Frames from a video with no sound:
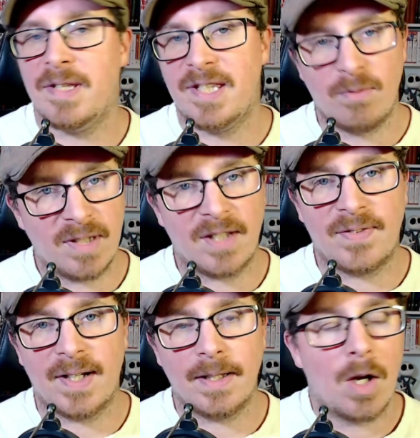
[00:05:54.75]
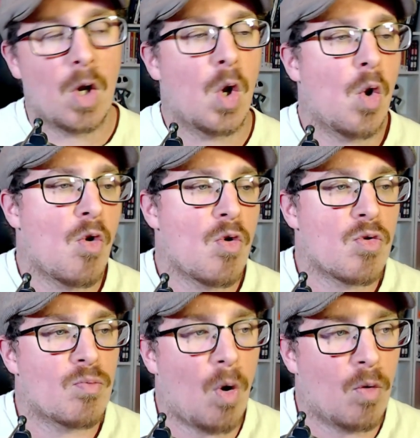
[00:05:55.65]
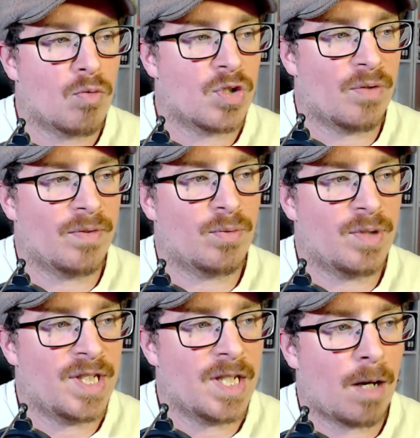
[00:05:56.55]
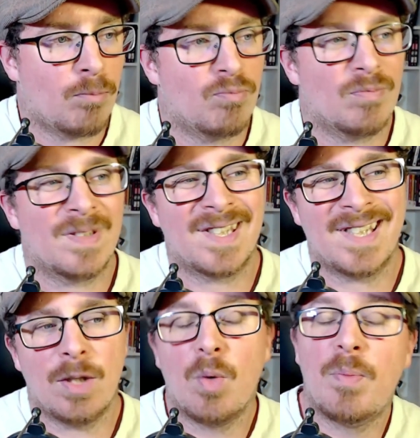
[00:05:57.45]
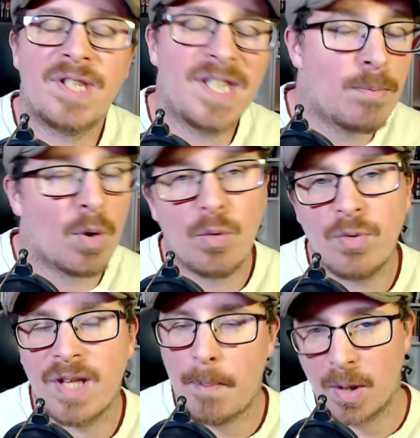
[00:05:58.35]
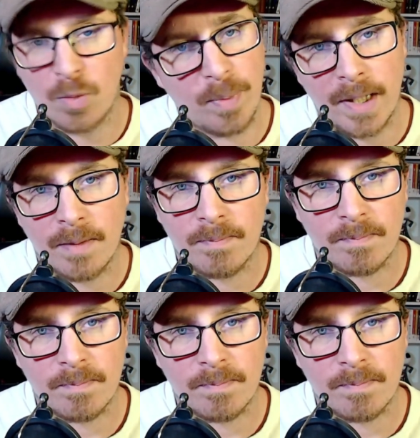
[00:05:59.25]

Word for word: Mais si vous êtes fan, bon, j'ai envie de vous dire, c'est le petit bonus à pas louper.